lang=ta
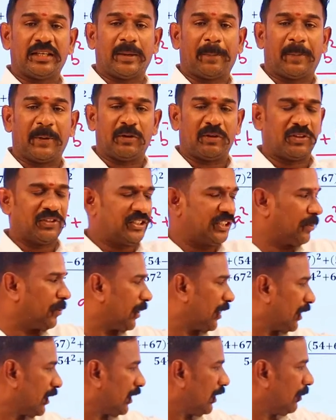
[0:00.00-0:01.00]
எப்படி வந்துச்சு
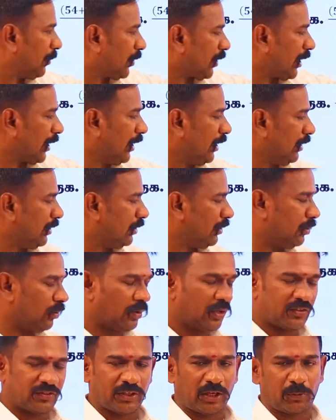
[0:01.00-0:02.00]
அப்படிங்கிறத நம்ம கீழே
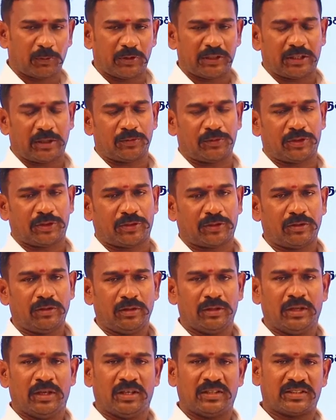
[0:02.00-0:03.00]
உங்களுக்கு சால்வ் பண்ணி
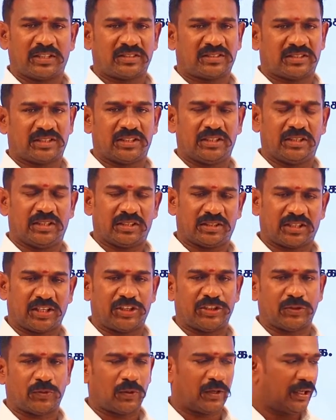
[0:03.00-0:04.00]
காமிச்சிருக்கிறோம் ஜஸ்ட்டு
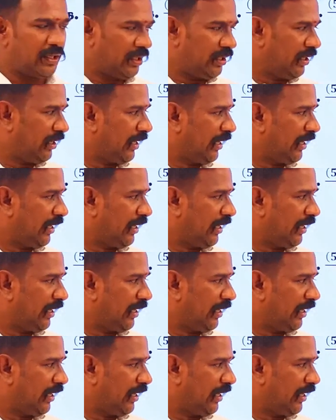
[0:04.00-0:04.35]
தெரிஞ்சுக்கோங்க